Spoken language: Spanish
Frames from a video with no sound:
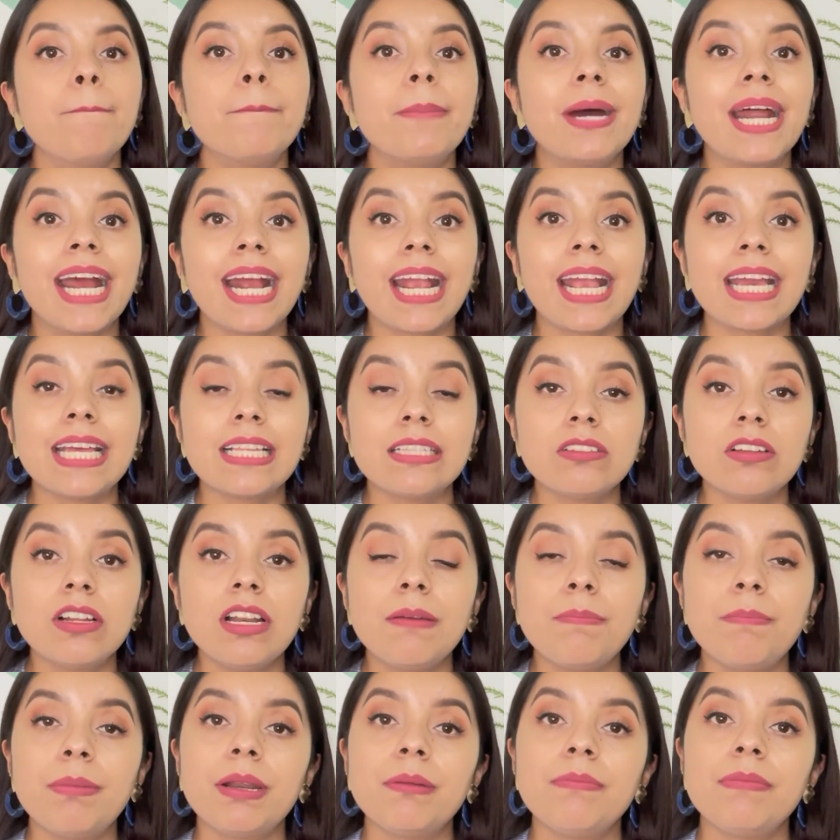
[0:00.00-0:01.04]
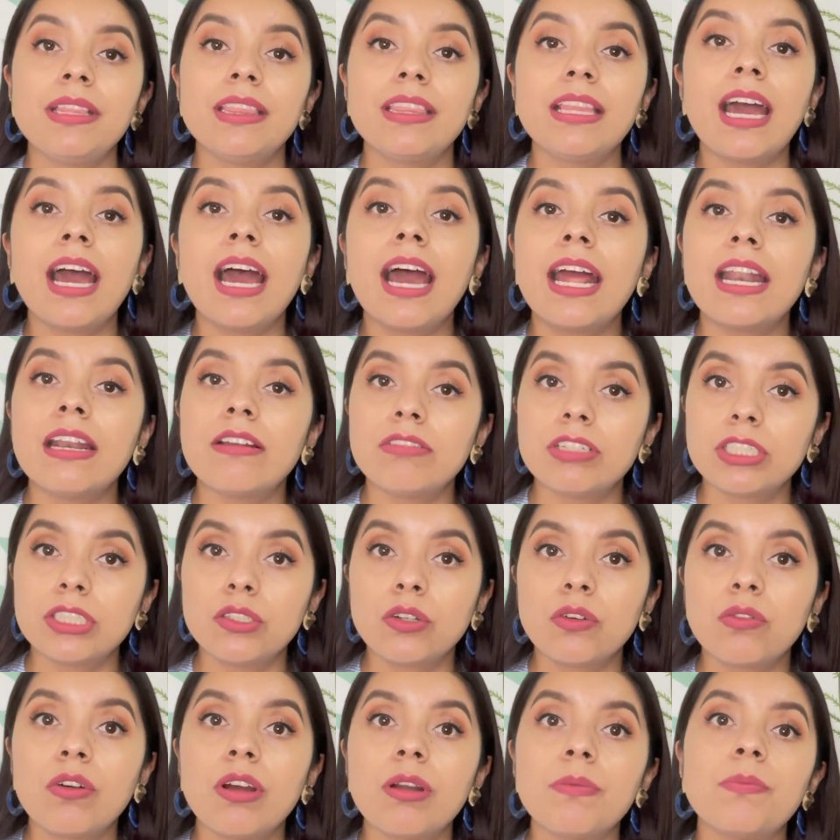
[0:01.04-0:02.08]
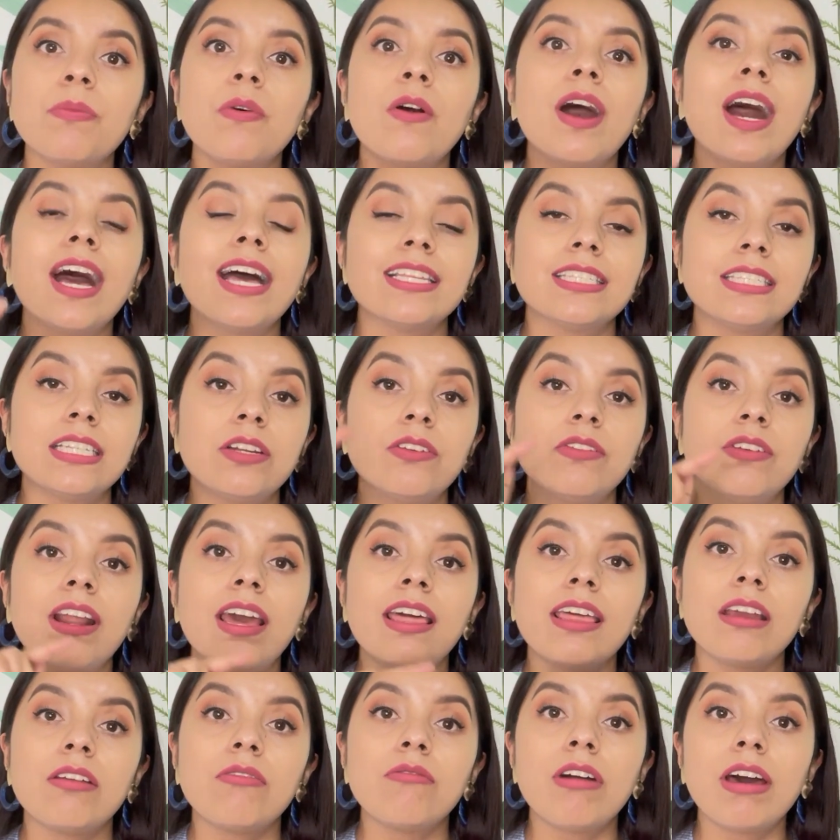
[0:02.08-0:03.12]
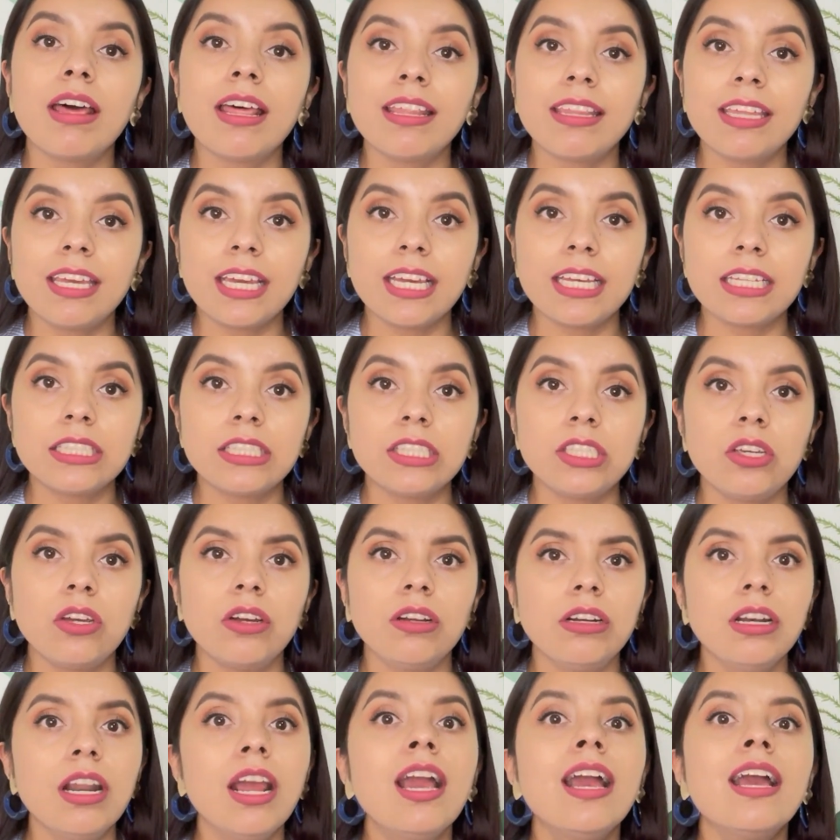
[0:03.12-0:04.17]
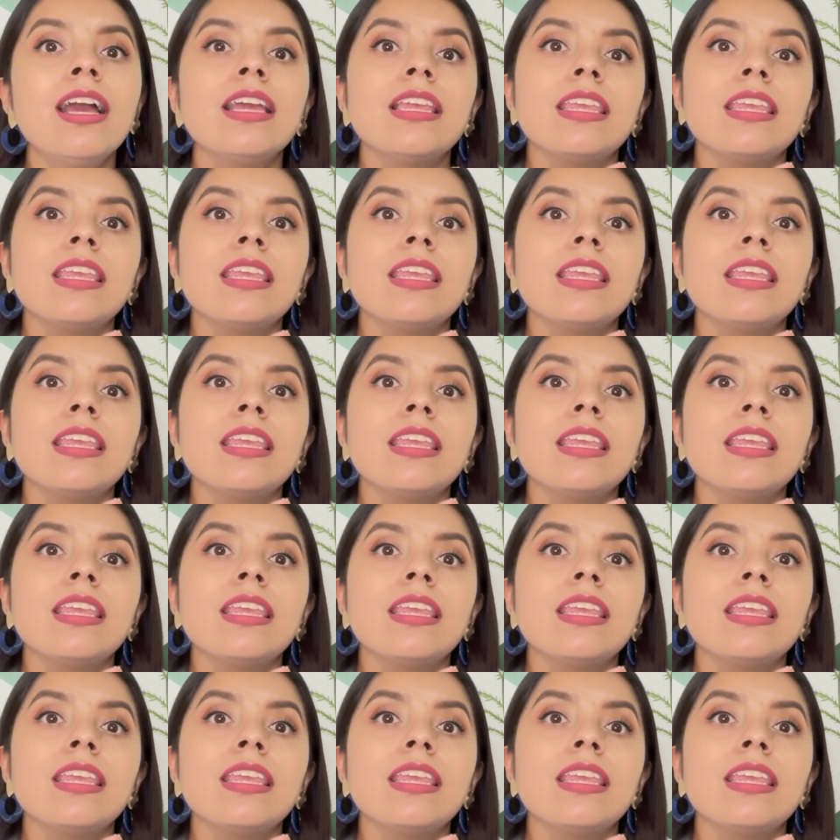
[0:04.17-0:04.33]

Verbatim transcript: para que esto le permita a nuestro cuerpo hacer una adecuada digestión,